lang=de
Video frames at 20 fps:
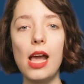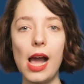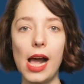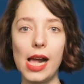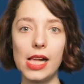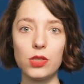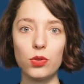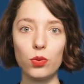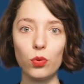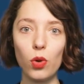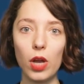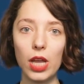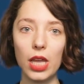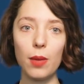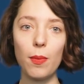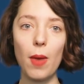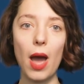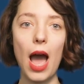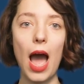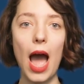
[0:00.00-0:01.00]
als
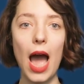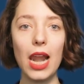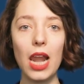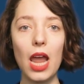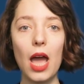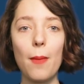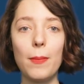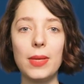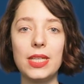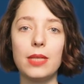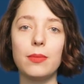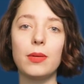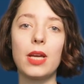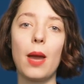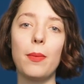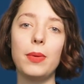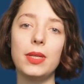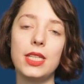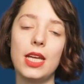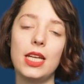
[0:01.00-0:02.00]
Urheber aller mit dem
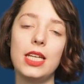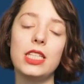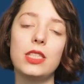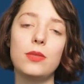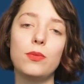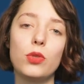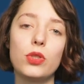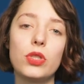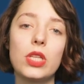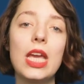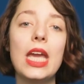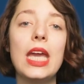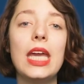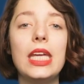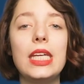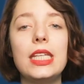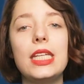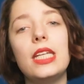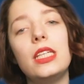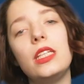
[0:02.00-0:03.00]
Kapitalismus
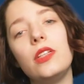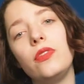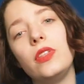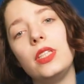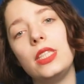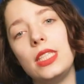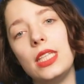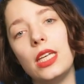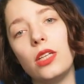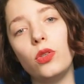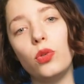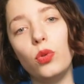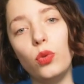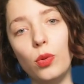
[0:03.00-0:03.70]
identifizierten